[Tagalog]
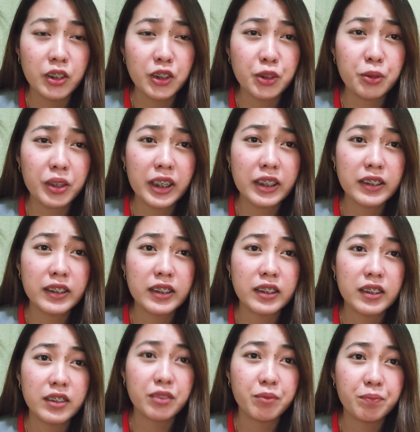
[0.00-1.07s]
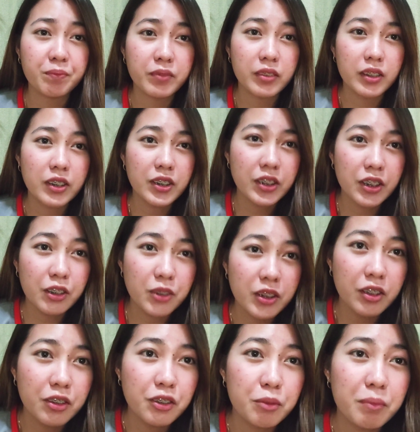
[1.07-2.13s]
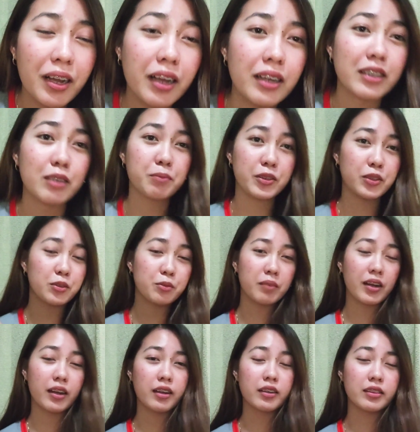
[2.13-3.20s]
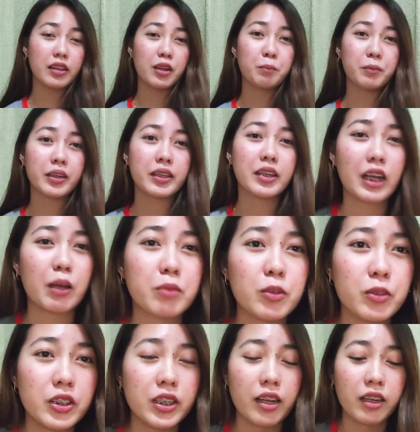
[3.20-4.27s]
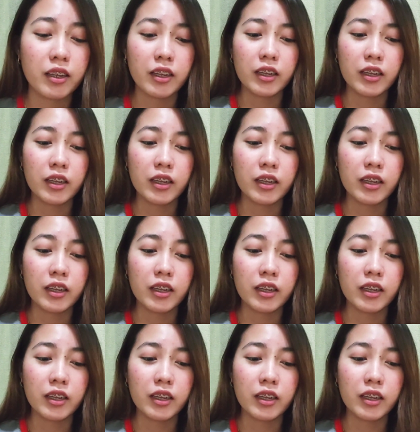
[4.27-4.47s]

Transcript: So guys, i-share ko sa inyo yung mga clips nung mga time na ginagamit ko siya.